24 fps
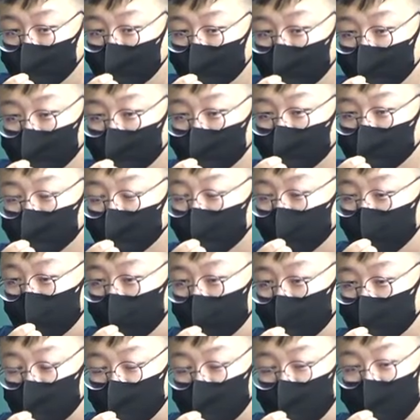그
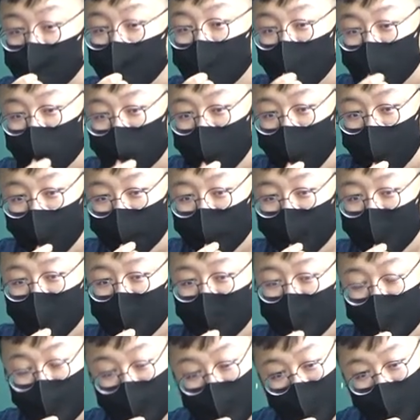누나가 애를 낳는데
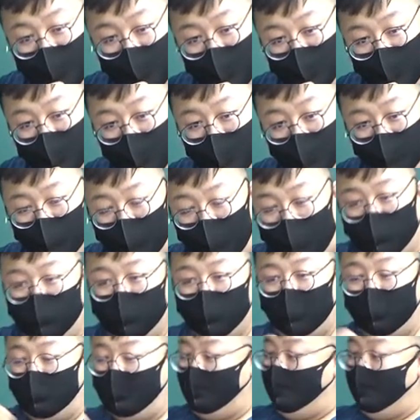신기하기도 하고 생각하니까